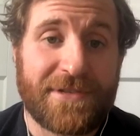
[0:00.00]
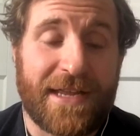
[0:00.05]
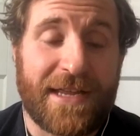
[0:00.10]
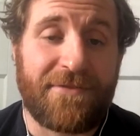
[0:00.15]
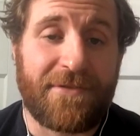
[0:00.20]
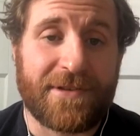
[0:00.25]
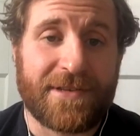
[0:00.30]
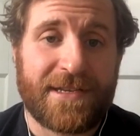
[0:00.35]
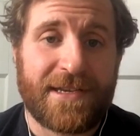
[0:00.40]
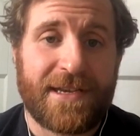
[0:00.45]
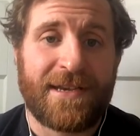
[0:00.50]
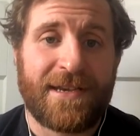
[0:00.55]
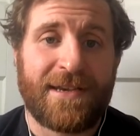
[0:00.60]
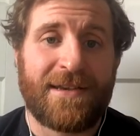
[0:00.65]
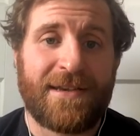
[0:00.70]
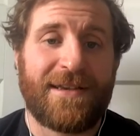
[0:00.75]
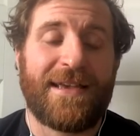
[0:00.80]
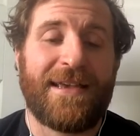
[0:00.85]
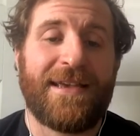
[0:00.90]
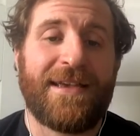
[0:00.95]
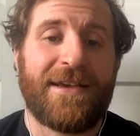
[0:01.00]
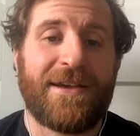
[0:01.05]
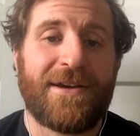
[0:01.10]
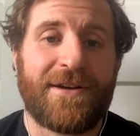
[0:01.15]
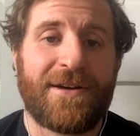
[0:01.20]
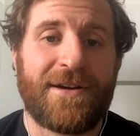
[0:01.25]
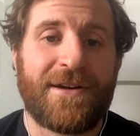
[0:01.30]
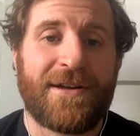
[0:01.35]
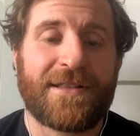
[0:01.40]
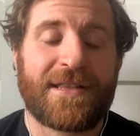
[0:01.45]
au Stade français et
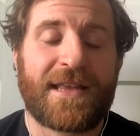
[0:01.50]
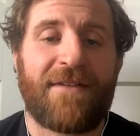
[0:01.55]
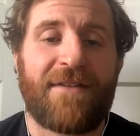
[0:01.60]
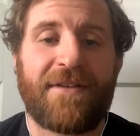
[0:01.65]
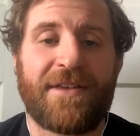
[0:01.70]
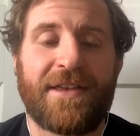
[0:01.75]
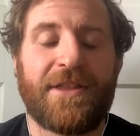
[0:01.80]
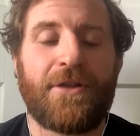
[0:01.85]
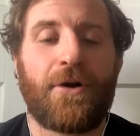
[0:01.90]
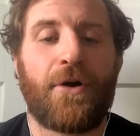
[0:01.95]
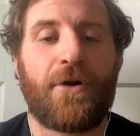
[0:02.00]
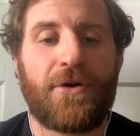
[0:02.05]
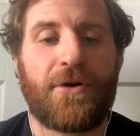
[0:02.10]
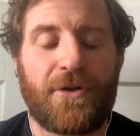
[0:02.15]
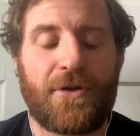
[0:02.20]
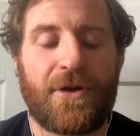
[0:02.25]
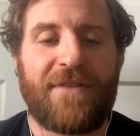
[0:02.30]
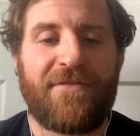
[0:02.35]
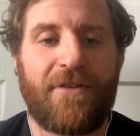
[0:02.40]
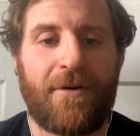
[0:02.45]
euh, travailler dans, dans la